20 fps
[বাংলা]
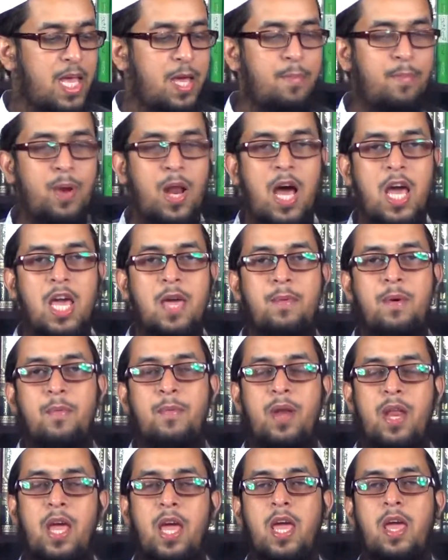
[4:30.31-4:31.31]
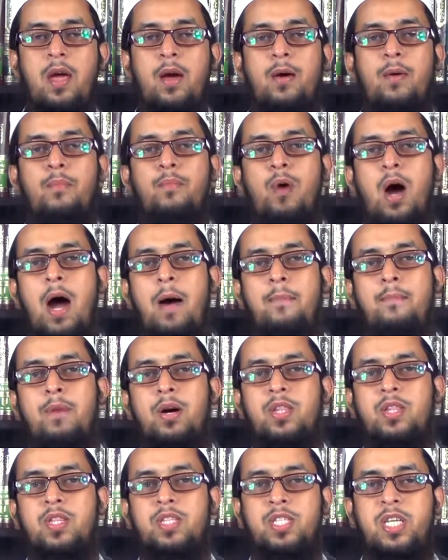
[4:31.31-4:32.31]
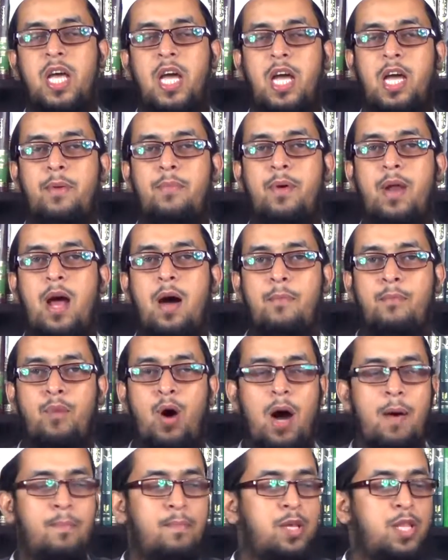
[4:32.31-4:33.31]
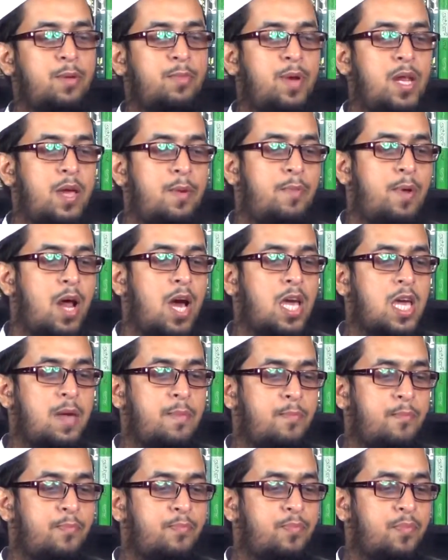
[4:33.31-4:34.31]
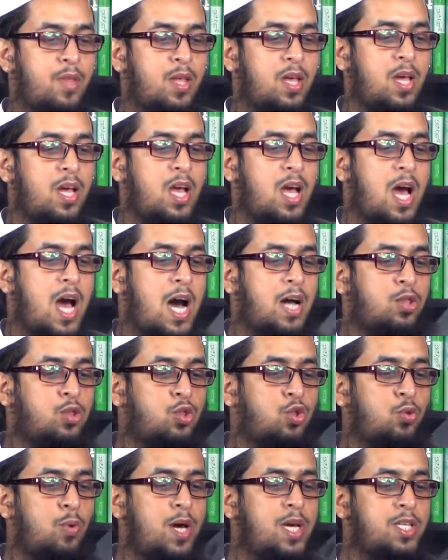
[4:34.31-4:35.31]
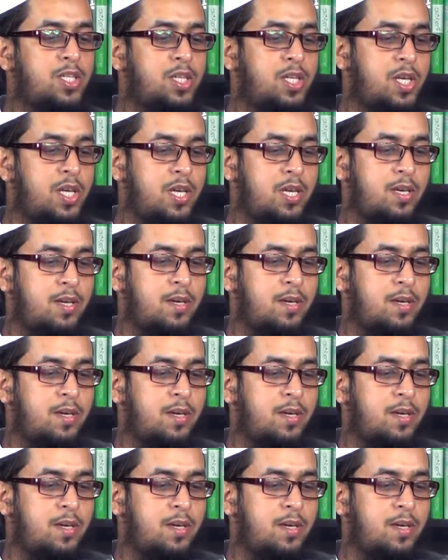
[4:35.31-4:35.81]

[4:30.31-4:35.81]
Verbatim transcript: ইব্রাহিম ইবনে মুহাম্মদ শেখ ইব্রাহ মুহাম্মদ ইবনে ইব্রাহিম আর তুয়াইজিরি